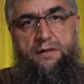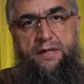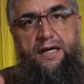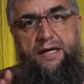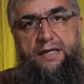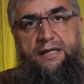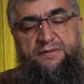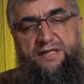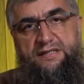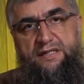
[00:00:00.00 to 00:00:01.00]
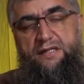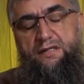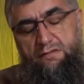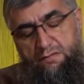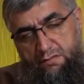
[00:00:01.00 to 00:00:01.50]
Я им
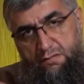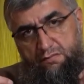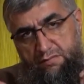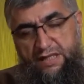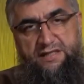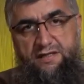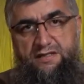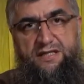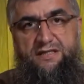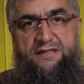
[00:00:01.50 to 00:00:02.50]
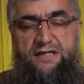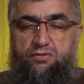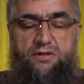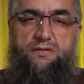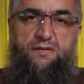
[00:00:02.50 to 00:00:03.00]
сказал, дайте есть,
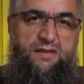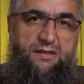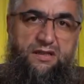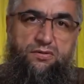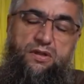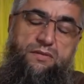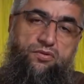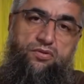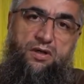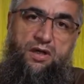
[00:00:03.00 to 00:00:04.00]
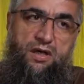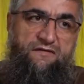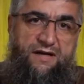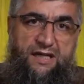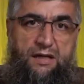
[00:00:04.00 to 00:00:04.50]
нет этого, нету, они будут
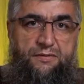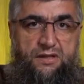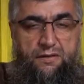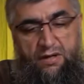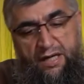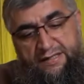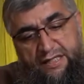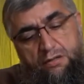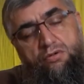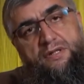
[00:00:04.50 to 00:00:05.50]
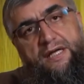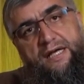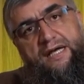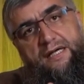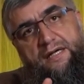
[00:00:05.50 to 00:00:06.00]
фонарями. Хотят
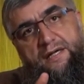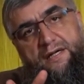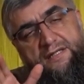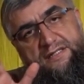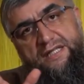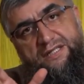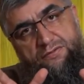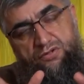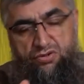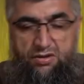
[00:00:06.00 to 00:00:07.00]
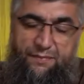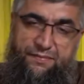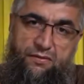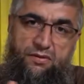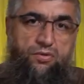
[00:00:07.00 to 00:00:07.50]
людей с этого еще
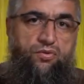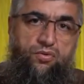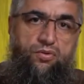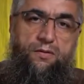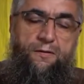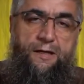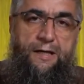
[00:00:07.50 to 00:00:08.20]
направить на другую.